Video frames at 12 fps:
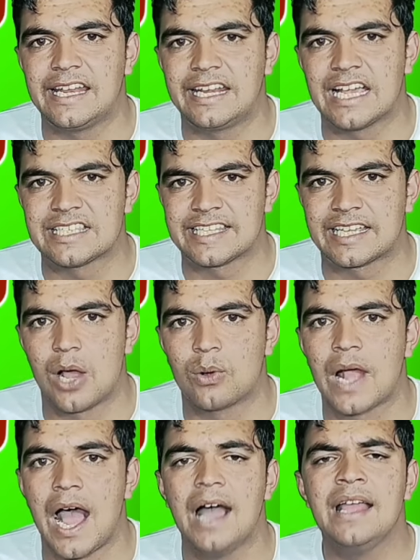तरीका
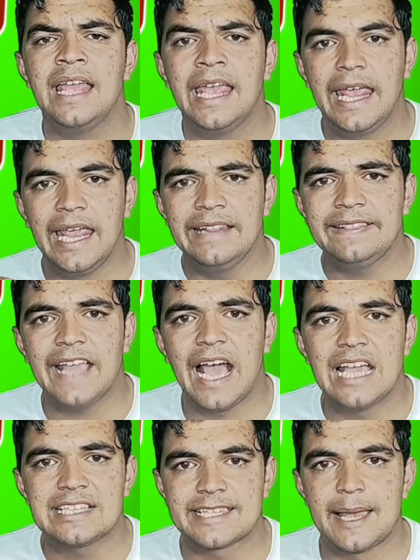सिखाऊंगा
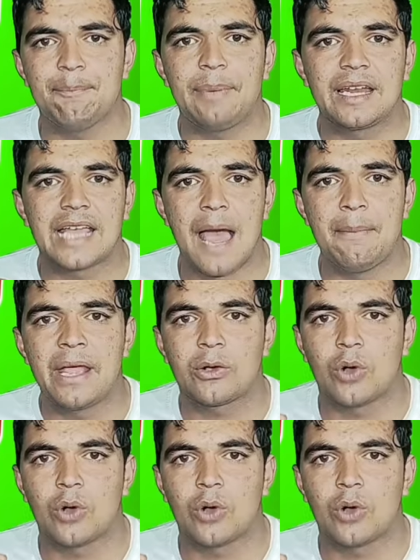इंतहाई सैंपल काम